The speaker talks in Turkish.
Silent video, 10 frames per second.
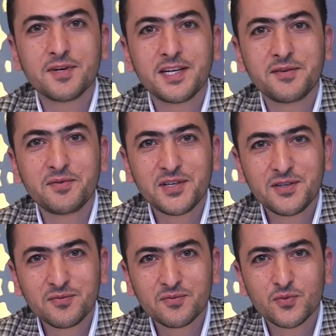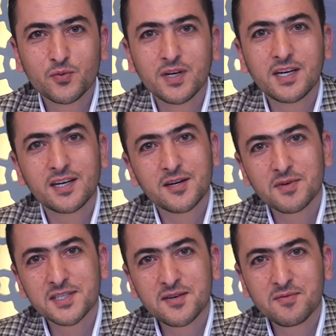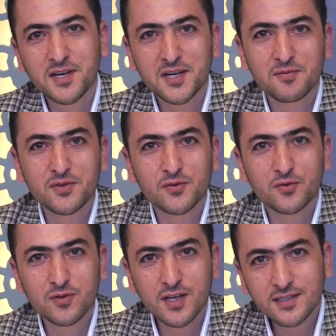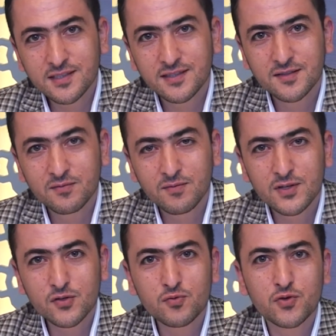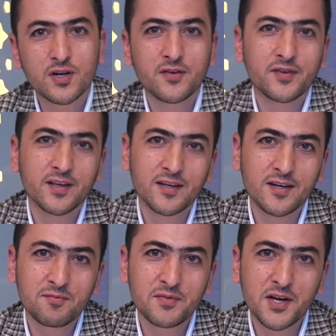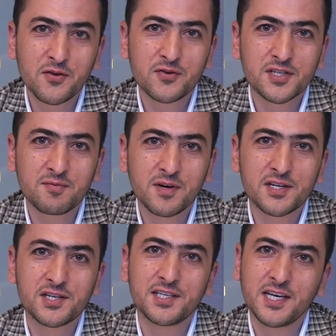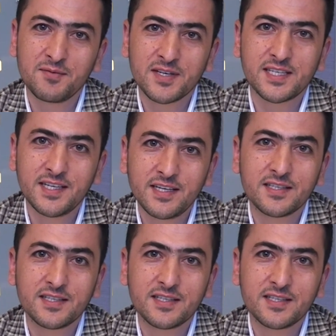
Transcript: aleminin mübarek Ramazan bayramını kutlar, mazlum coğrafyalara bir an önce barışın gelmesini